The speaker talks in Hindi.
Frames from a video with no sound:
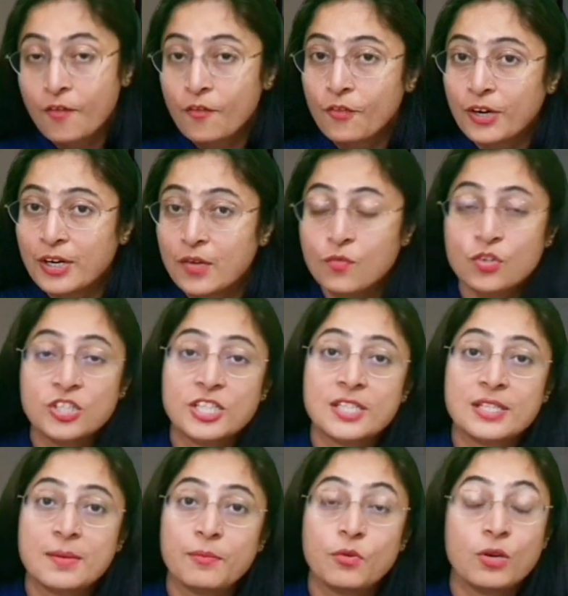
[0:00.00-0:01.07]
वरना वो चीज
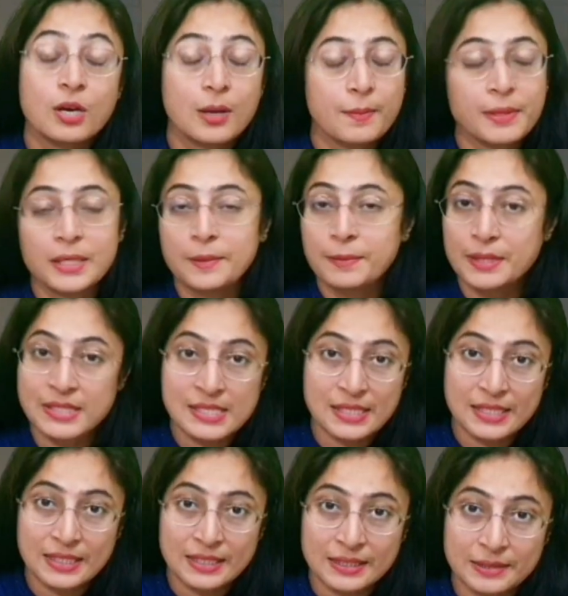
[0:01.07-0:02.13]
आपको कभी नहीं मिल
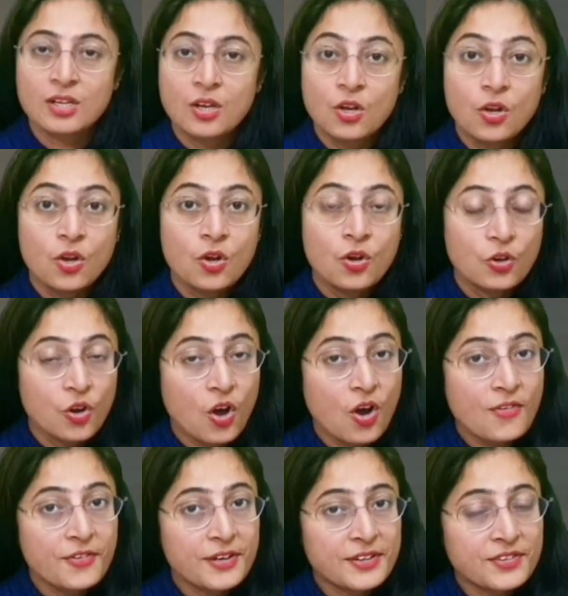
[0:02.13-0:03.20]
सकेगी लॉ
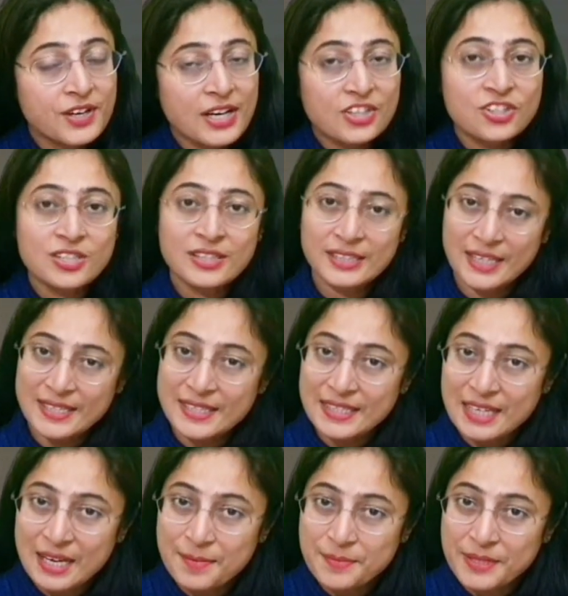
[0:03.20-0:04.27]
ऑफ अट्रैक्शन कैसे
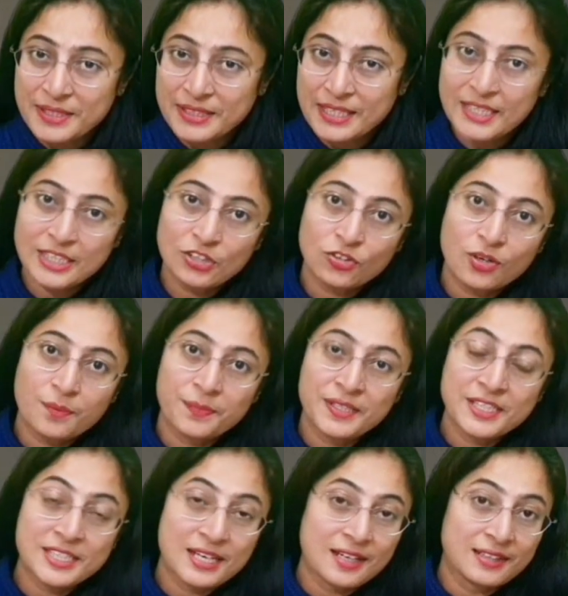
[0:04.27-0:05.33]
काम करता है ये तो आपने
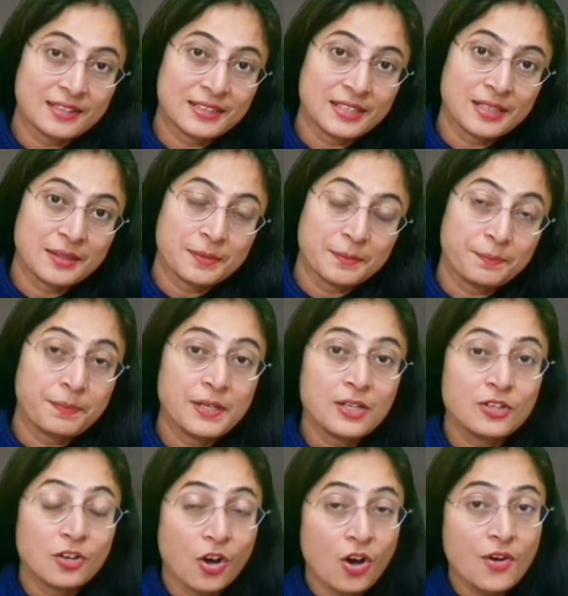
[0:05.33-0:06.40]
जान दिया पर
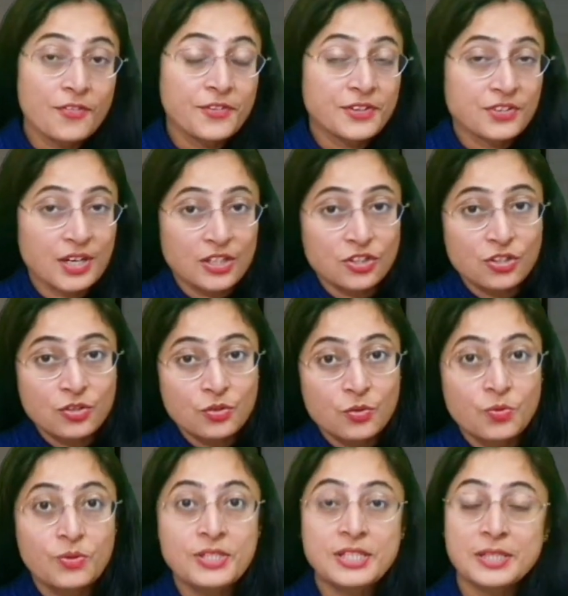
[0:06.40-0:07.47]
लॉ ऑफ अट्रैक्शन
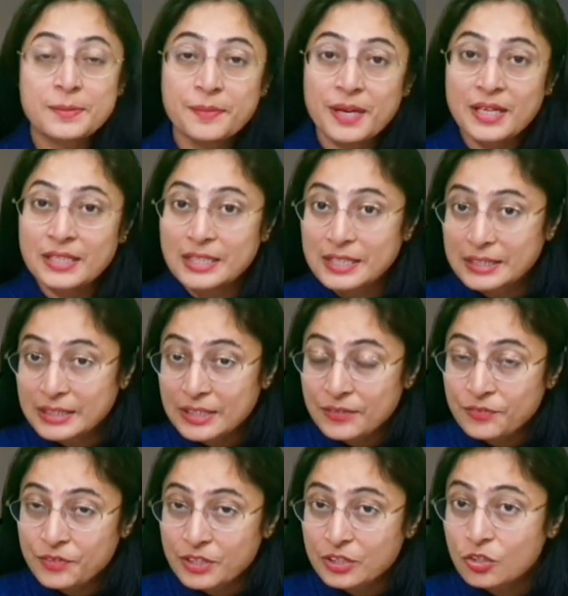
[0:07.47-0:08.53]
को इस्तेमाल करते
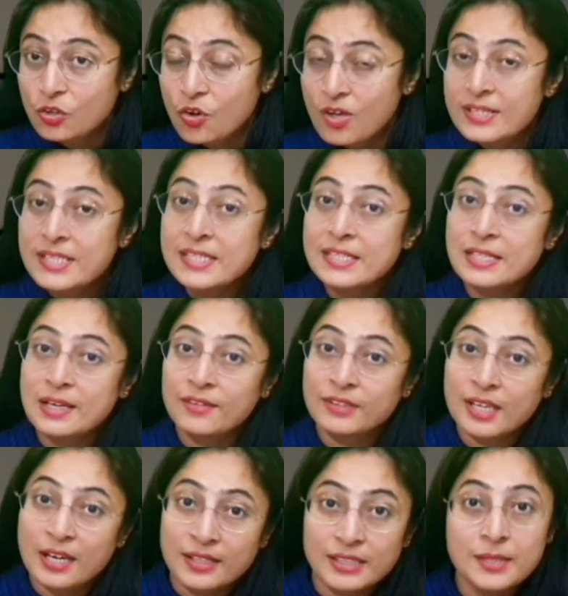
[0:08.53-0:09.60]
वक्त कौन सी
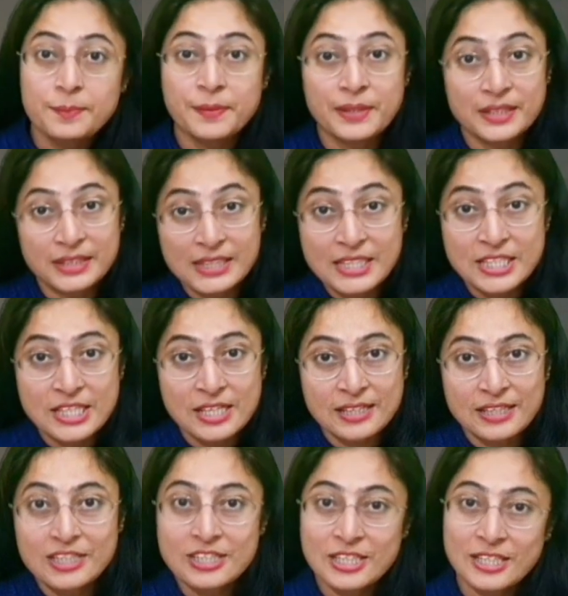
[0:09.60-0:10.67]
सावधानियां बरतनी
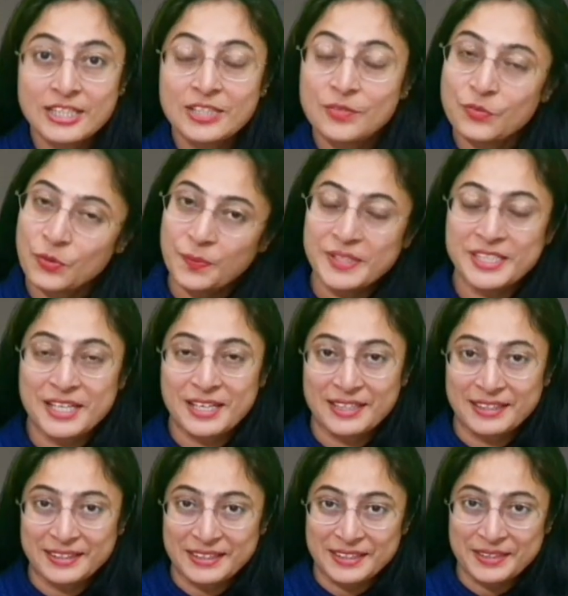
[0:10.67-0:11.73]
चाहिए चलिए वो भी जान
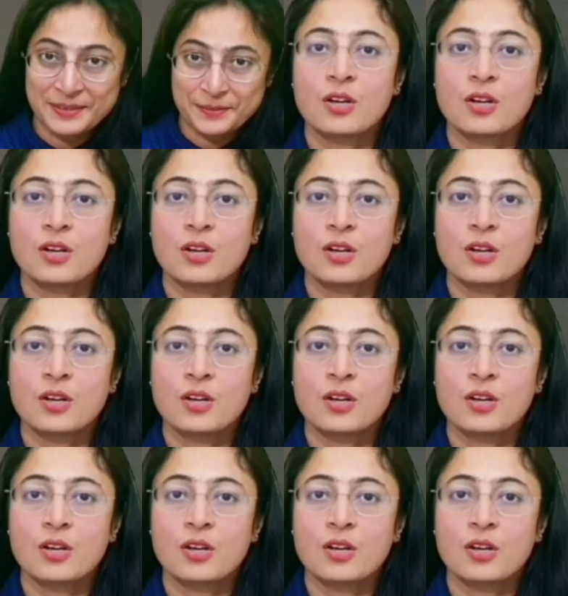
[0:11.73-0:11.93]
लेते हैं